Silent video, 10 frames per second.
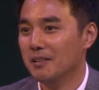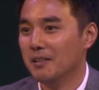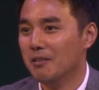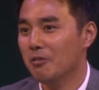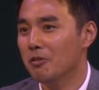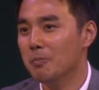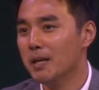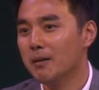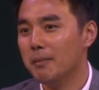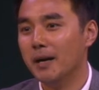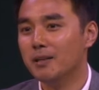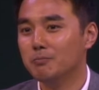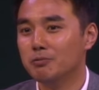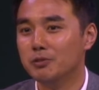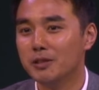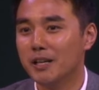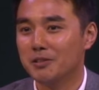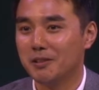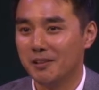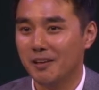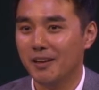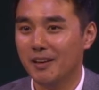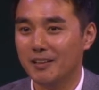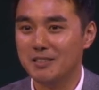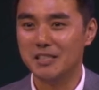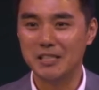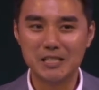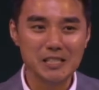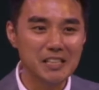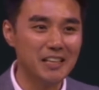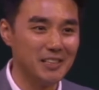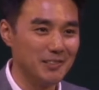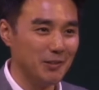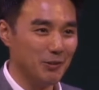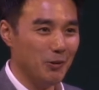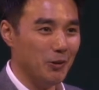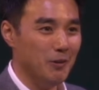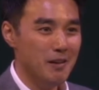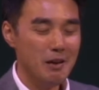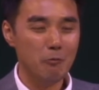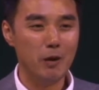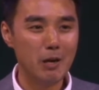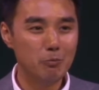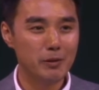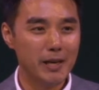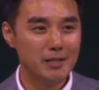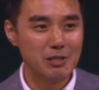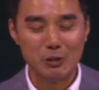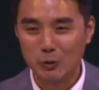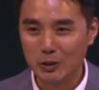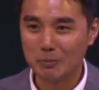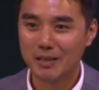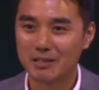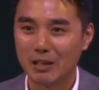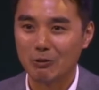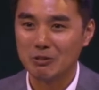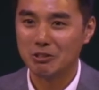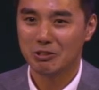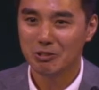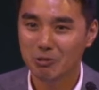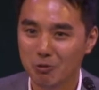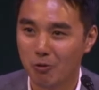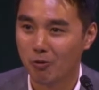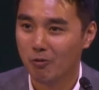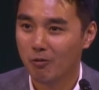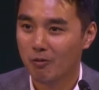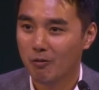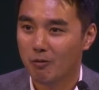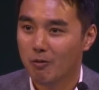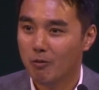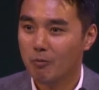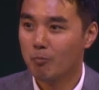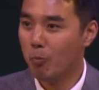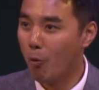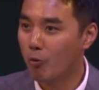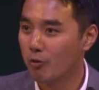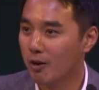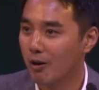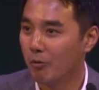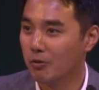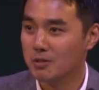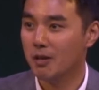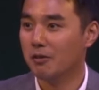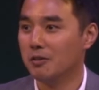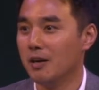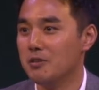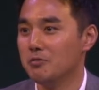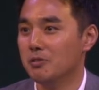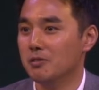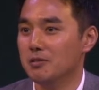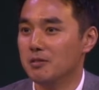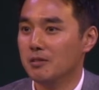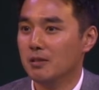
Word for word: 그 얼마나 많은 부를 가졌기에 지진이 났어도 외부의 지원을 받지 않고 스스로 복구를 하고 재건을 할 수 있는지